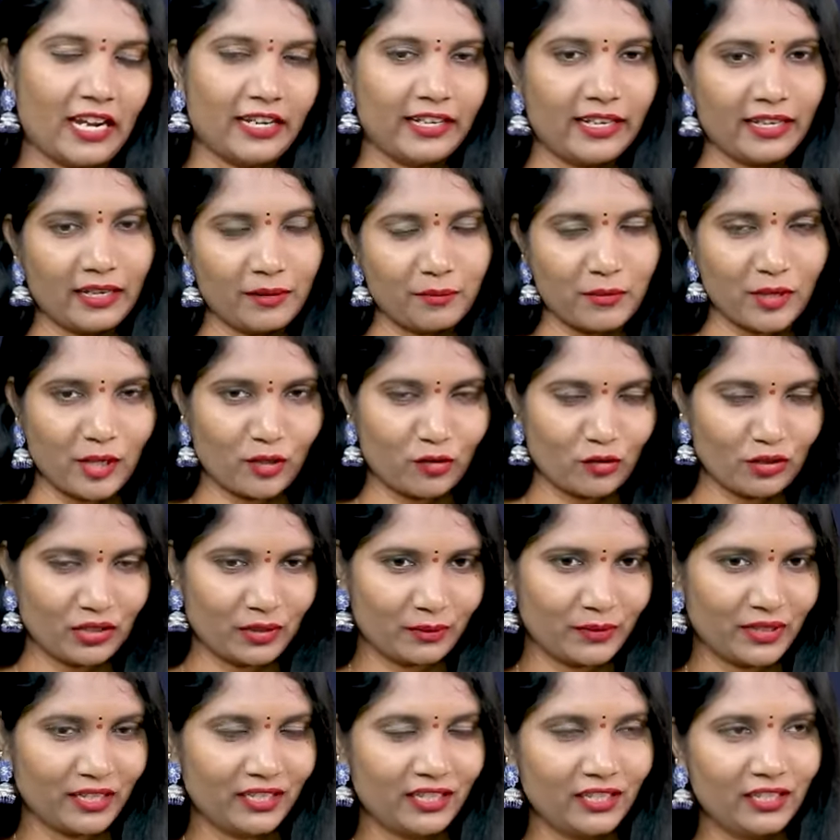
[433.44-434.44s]
అంటే అమ్మ
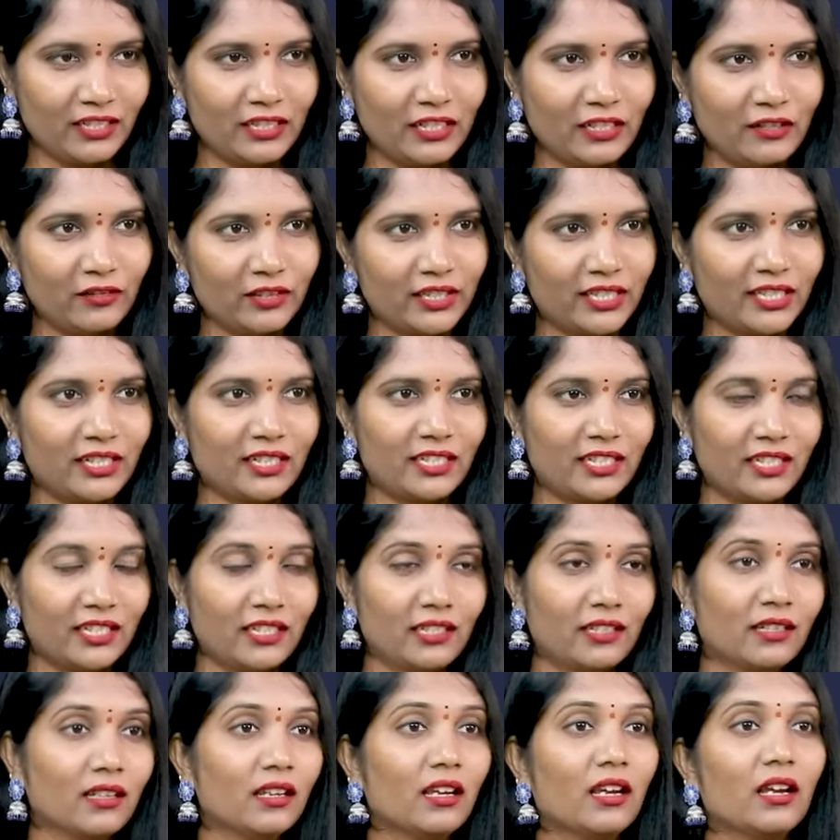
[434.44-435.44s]
కొంతమంది దేవతలకి
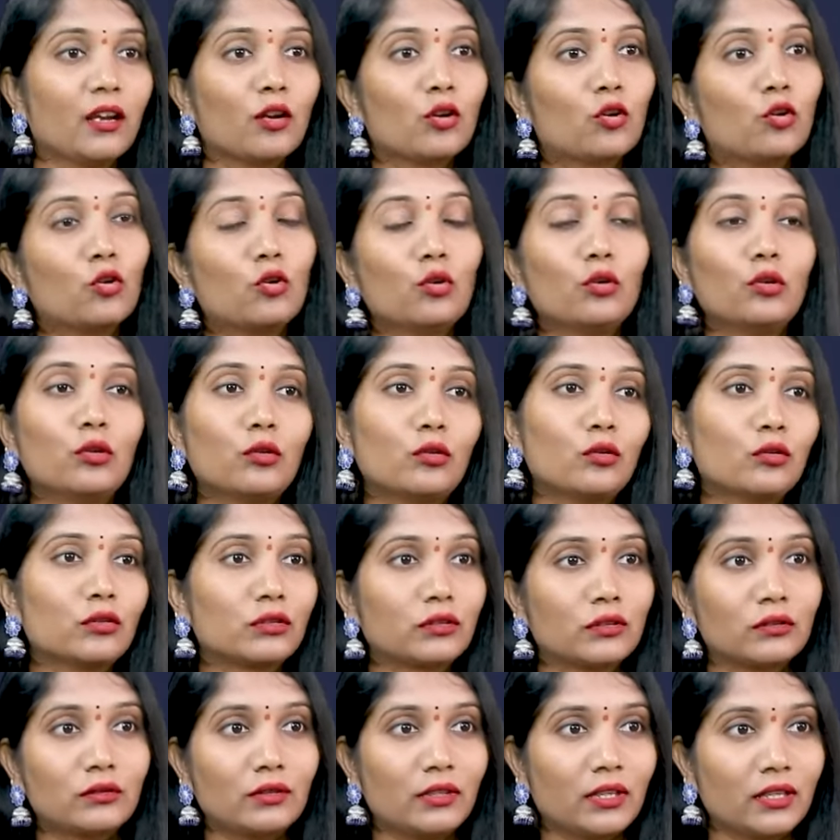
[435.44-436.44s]
కోళ్ళు
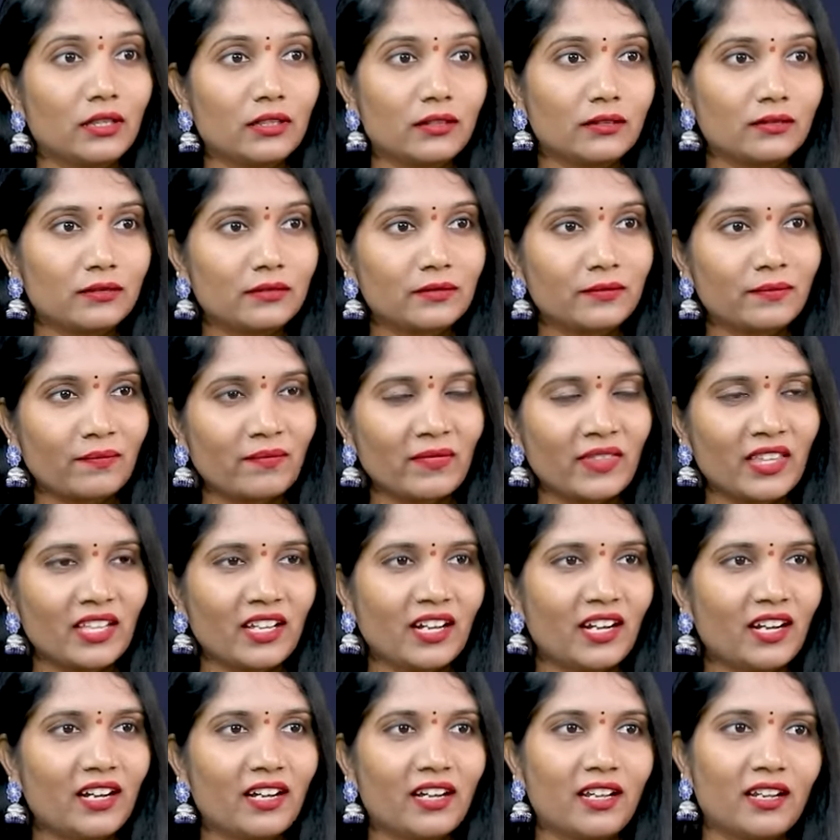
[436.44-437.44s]
ఉంటారు
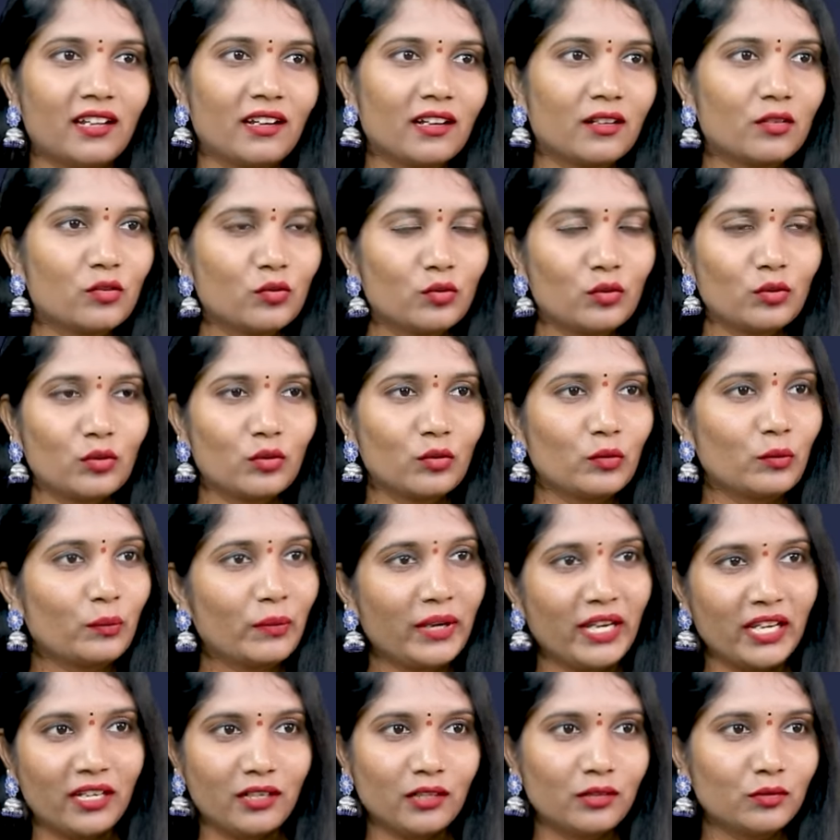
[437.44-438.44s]
ఆ కోళ్ళు
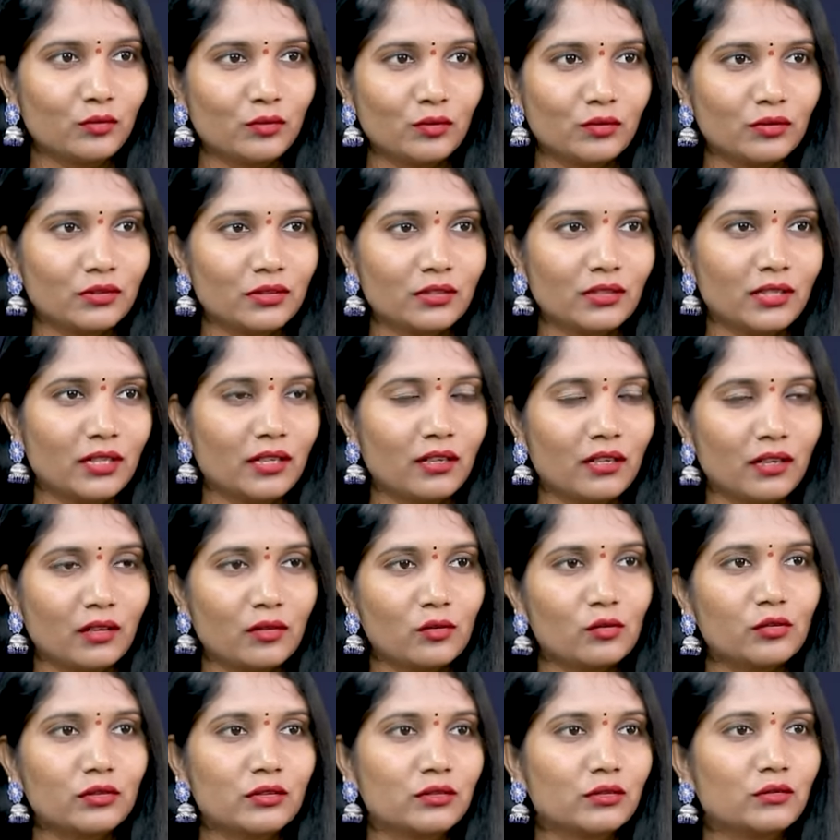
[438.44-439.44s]
మేకలు కోస్తూ
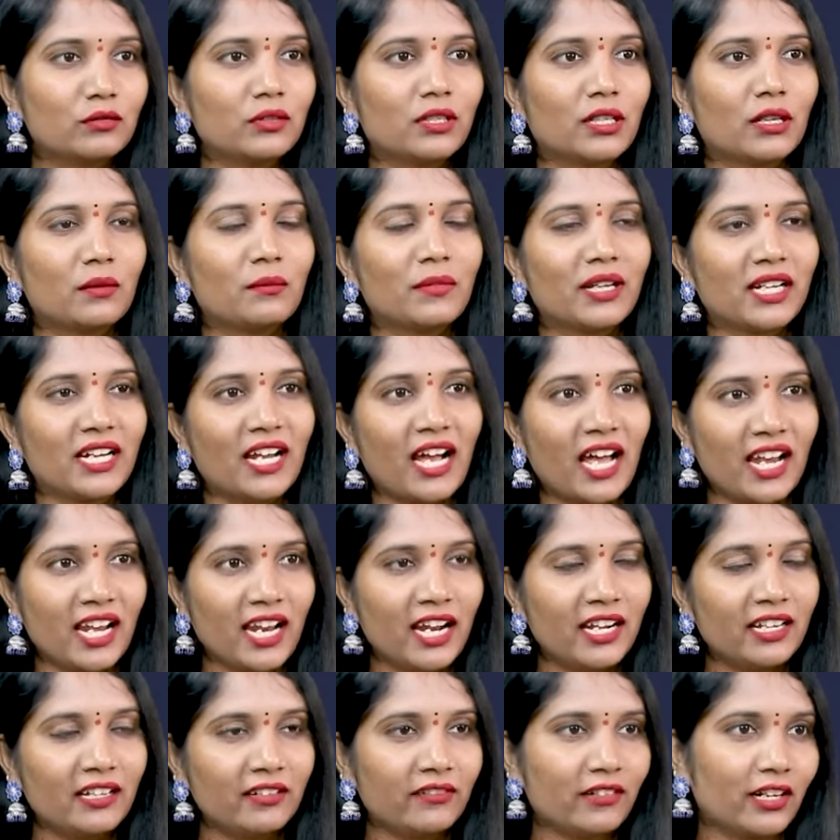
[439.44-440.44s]
కోస్తూ ఉంటారు మరి
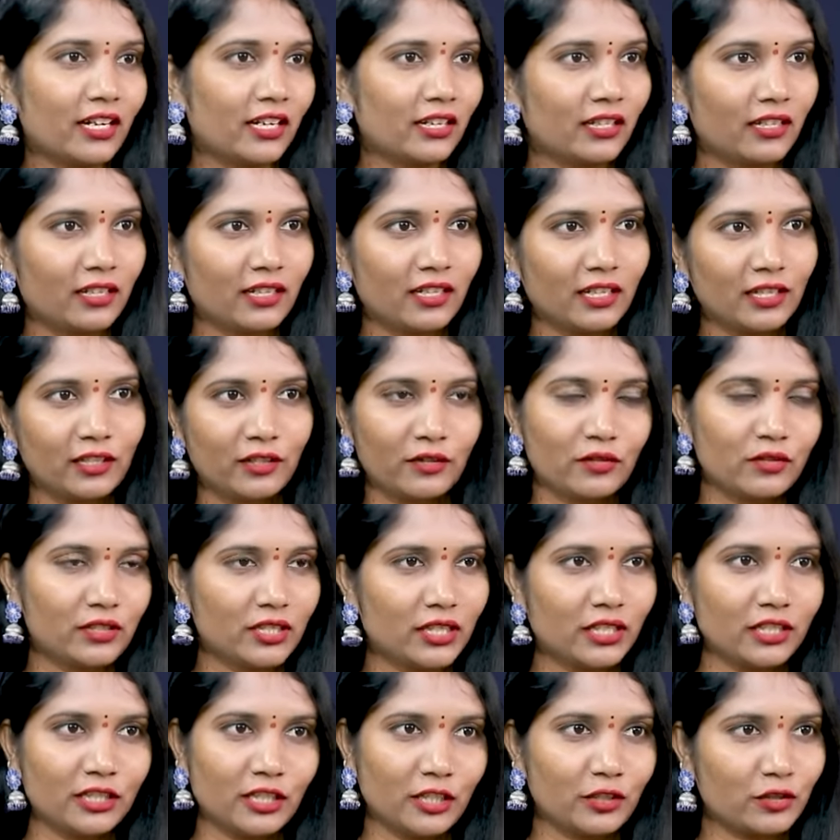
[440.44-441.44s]
అలాంటి వాళ్ళ దగ్గర
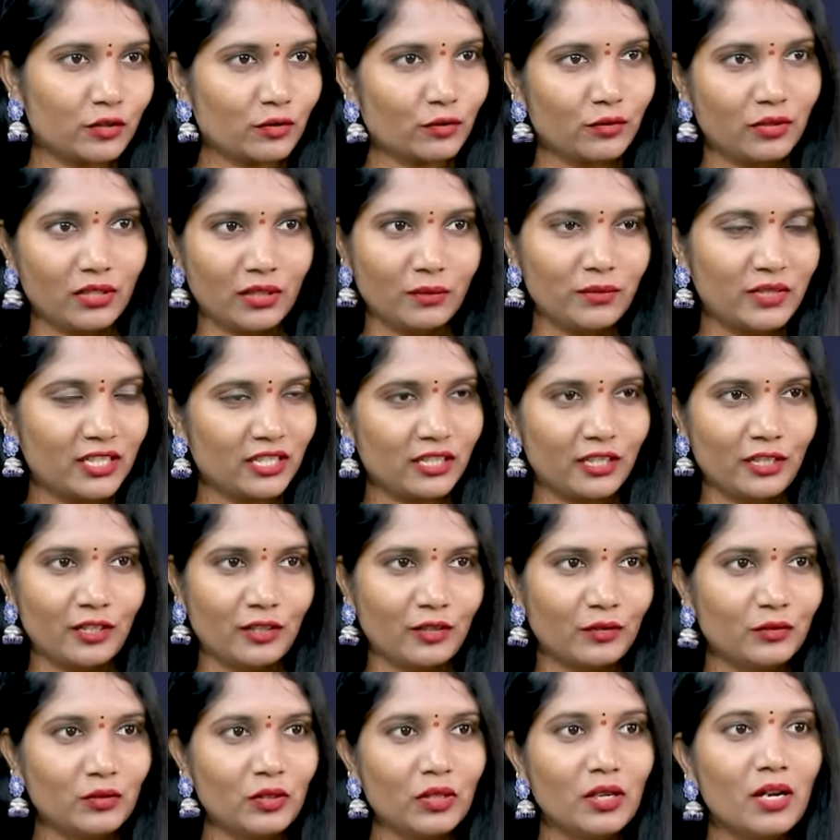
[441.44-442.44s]
నుంచి వెళ్ళి తెచ్చుకుంటాం
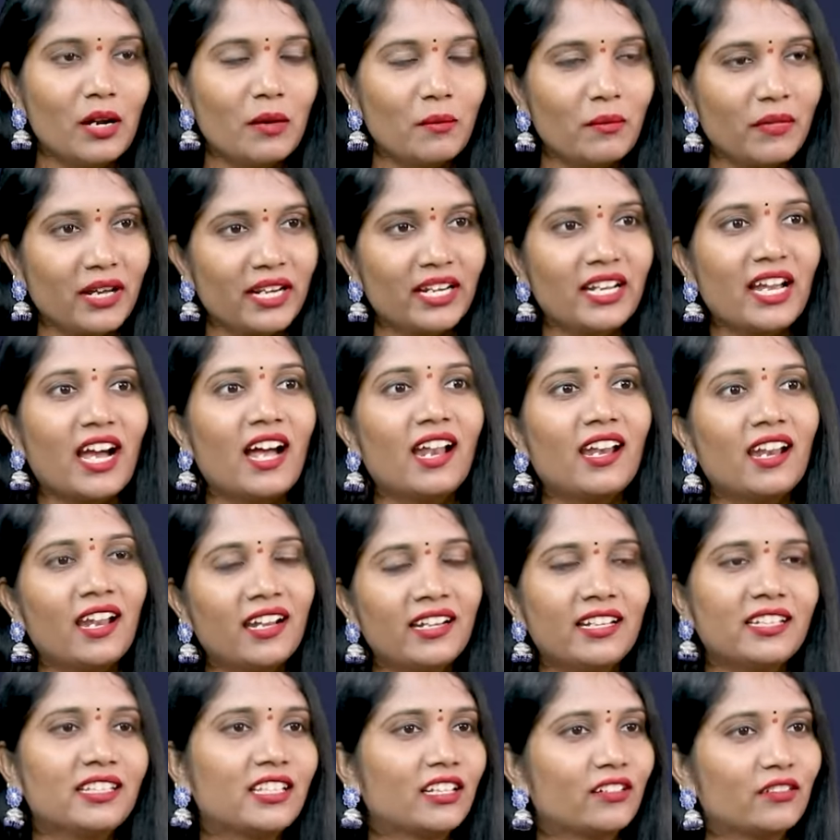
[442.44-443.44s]
చీరలు మరి
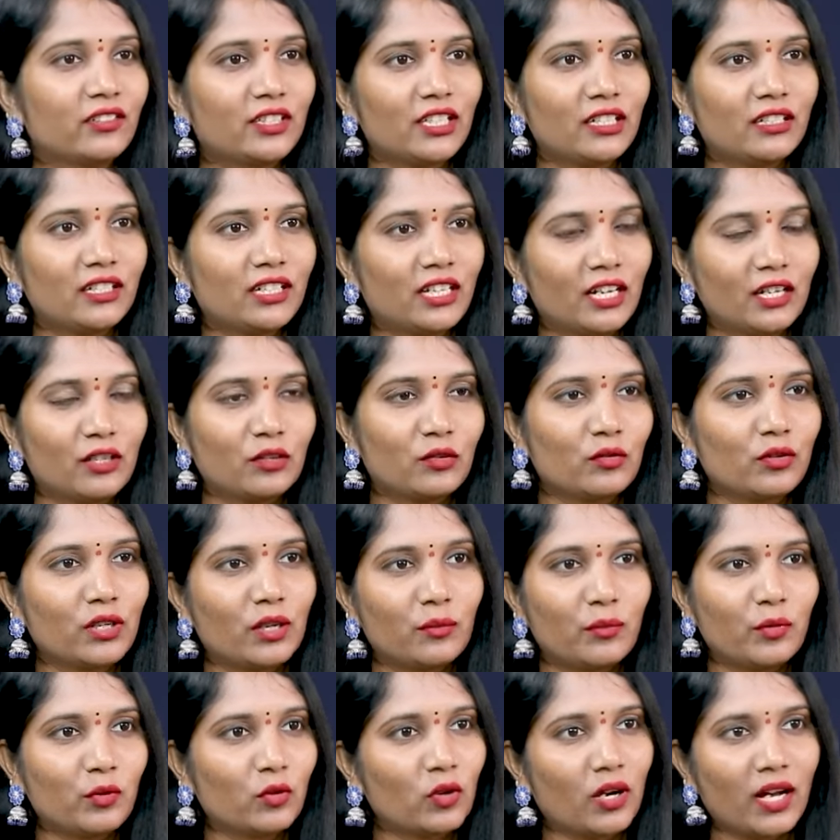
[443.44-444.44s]
అలాంటి దేవతలకు
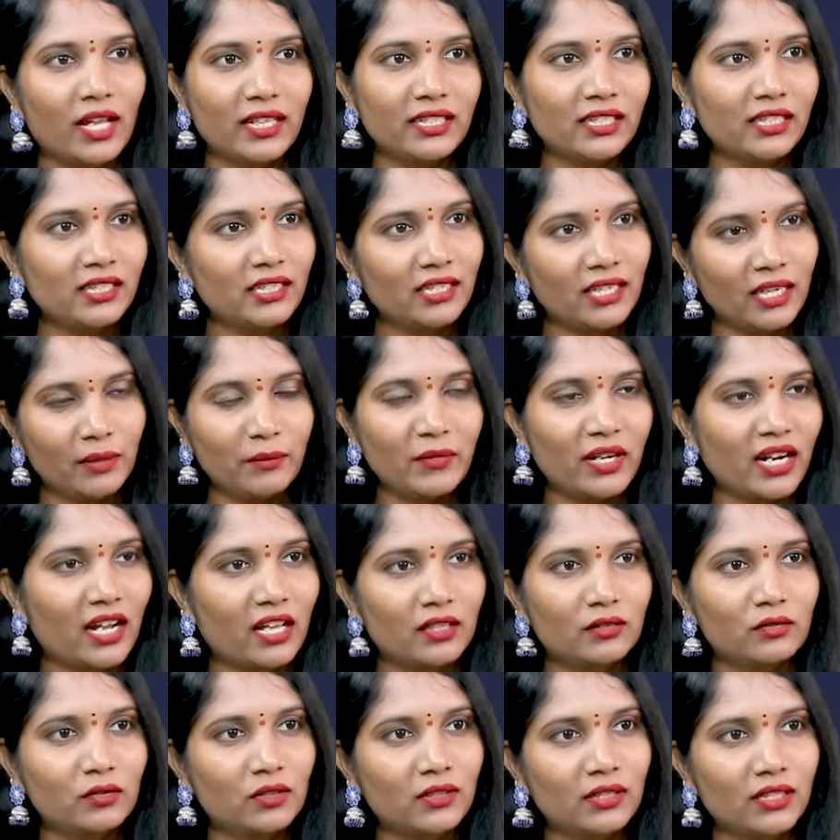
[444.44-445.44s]
కట్టుకున్నప్పుడు అది ఏం
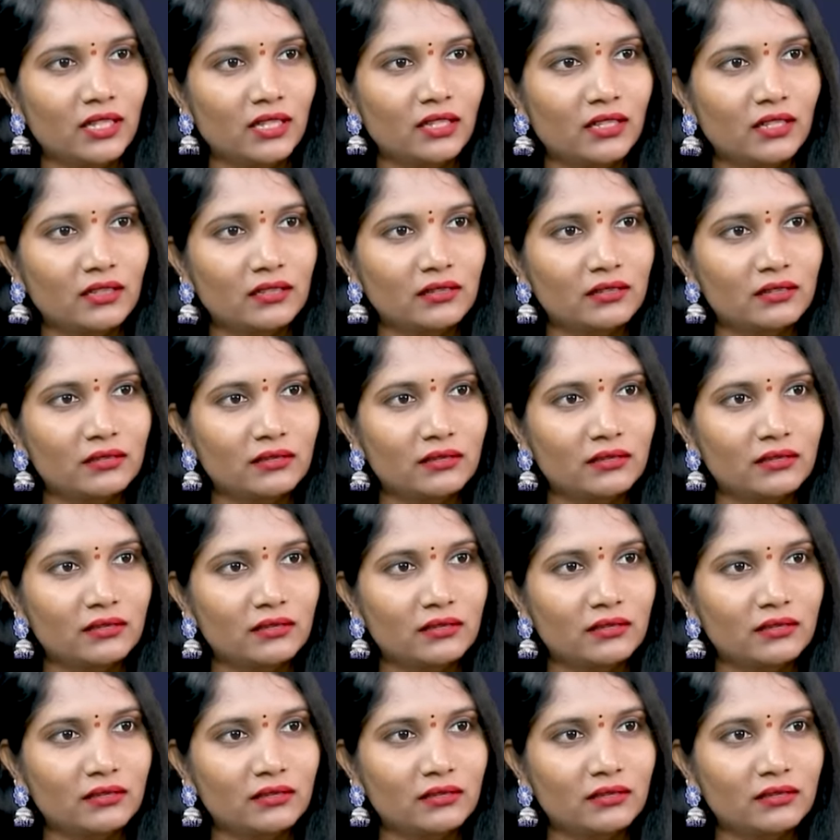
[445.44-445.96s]
రాదు అంటారా